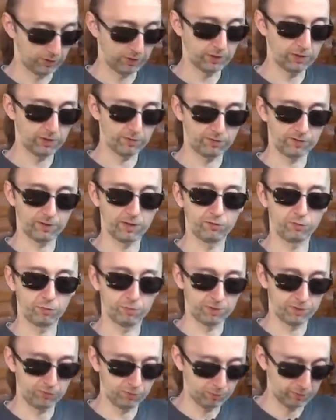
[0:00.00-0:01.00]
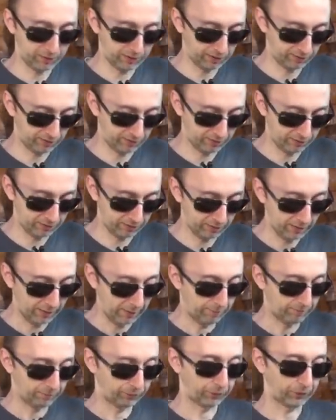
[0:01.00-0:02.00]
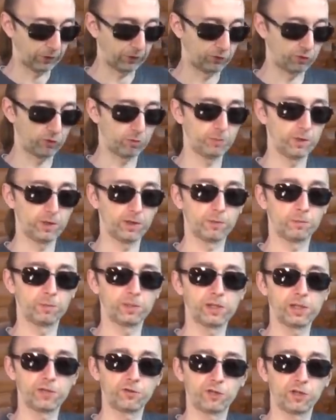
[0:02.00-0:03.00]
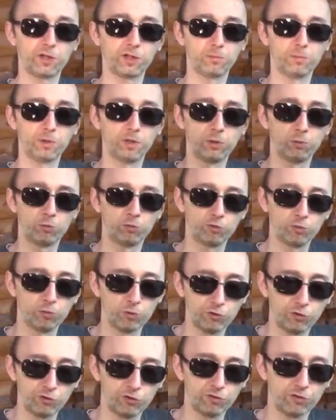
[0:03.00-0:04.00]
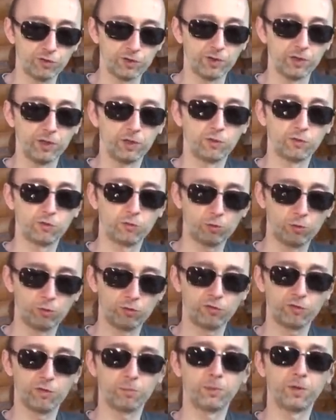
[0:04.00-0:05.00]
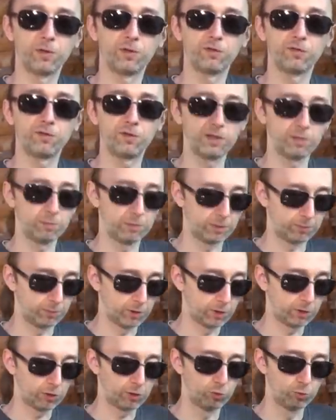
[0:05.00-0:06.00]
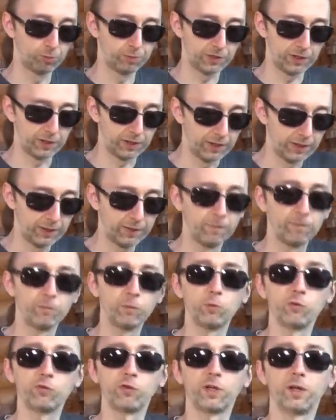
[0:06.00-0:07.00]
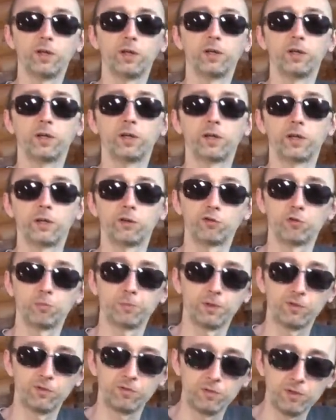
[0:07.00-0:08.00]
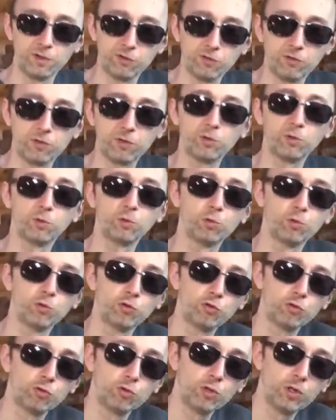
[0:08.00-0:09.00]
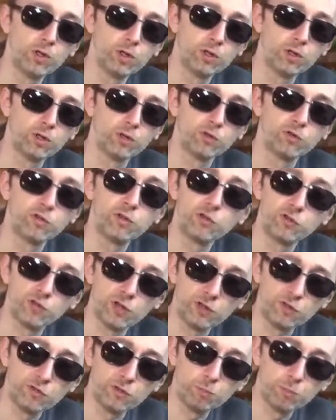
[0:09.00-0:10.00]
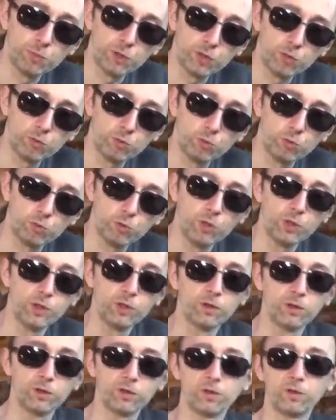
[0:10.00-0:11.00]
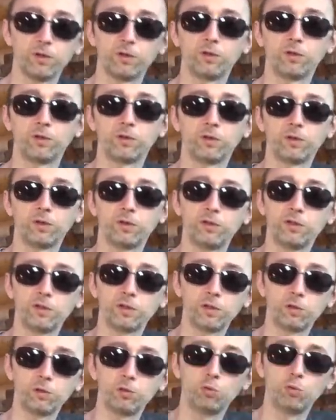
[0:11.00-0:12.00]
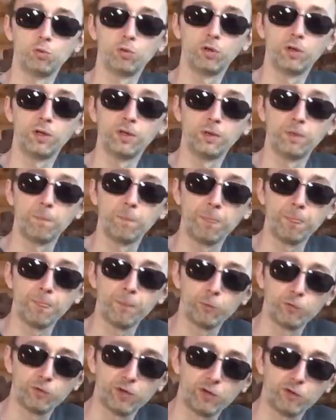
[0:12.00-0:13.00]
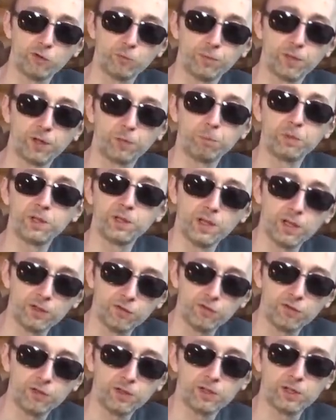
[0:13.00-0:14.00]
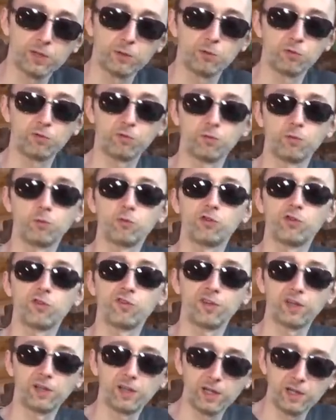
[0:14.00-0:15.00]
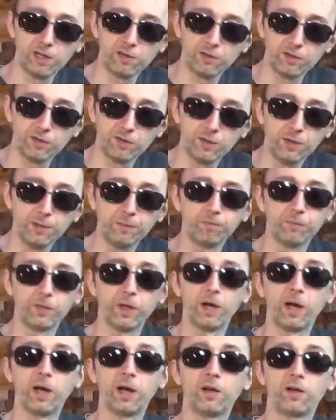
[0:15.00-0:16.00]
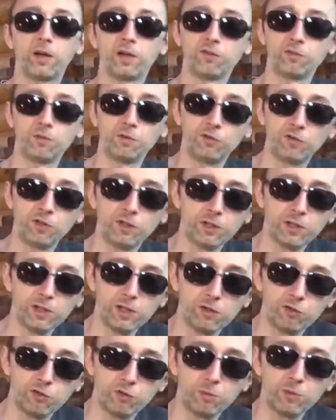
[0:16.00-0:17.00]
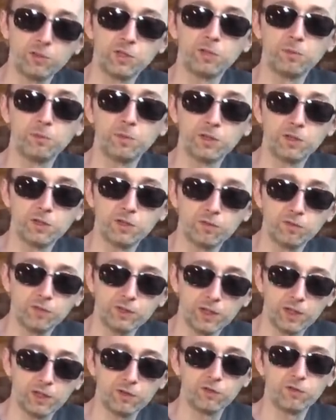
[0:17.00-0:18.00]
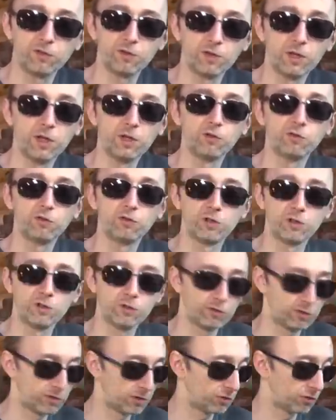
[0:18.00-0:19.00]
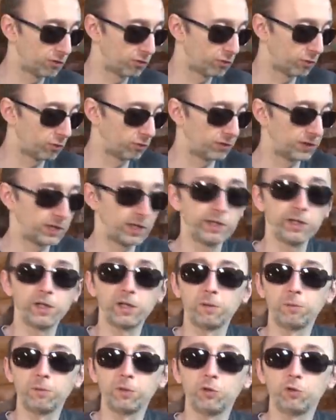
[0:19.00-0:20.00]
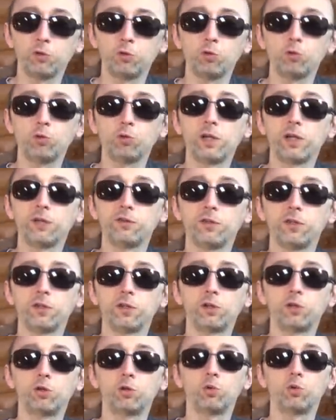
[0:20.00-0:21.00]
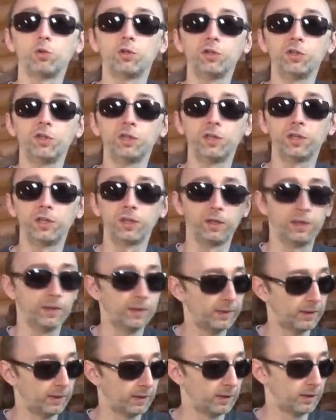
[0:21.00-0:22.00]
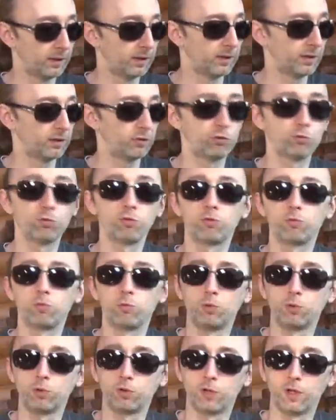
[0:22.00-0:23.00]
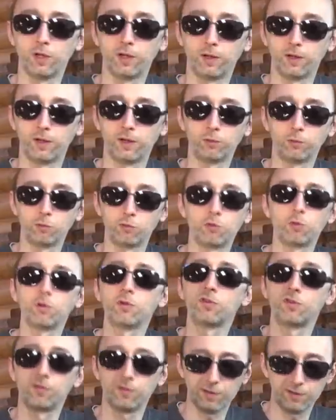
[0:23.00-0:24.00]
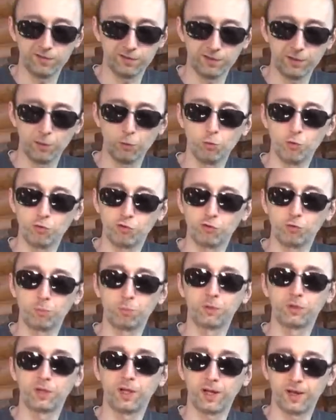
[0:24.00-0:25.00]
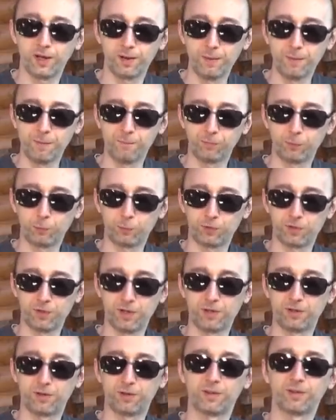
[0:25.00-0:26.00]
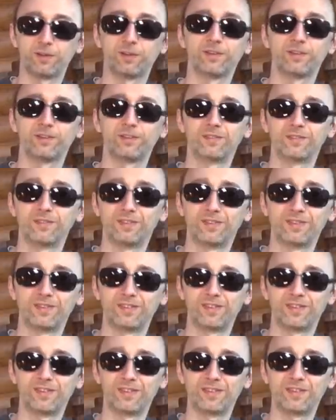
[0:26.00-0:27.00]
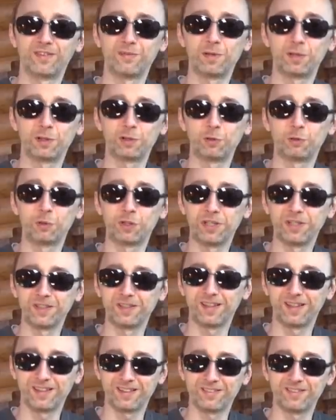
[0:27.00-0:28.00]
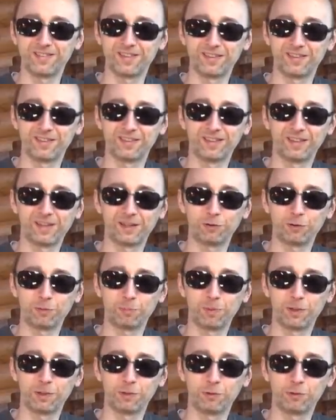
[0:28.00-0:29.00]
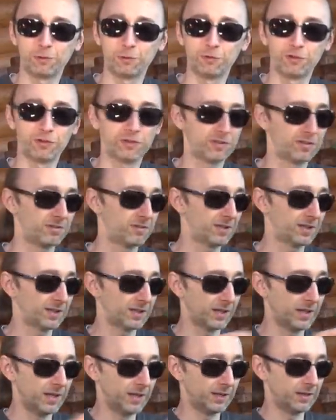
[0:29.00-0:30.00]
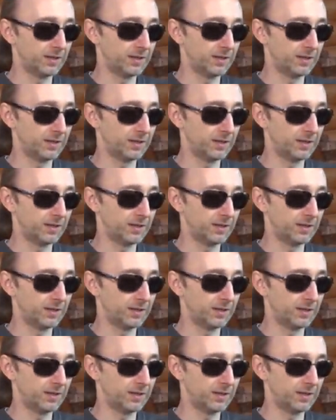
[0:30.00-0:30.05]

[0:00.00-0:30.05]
это сразу первый показатель. Чтобы баклажаны были устойчивые, с толстым стеблем, крупные, нужно хорошо подсвечивать, но ночью э, снижать температуру э, где-то до, ну скажем так, 15 градусов. Нужно закаливать. А освещение должно быть не менее 12-14 часов. Я рекомендую для тех, кто не э, чувствует, э, ну что называется, на ощупь, на вот, э, цвет руки, да, так сказать, на который падают лучики света,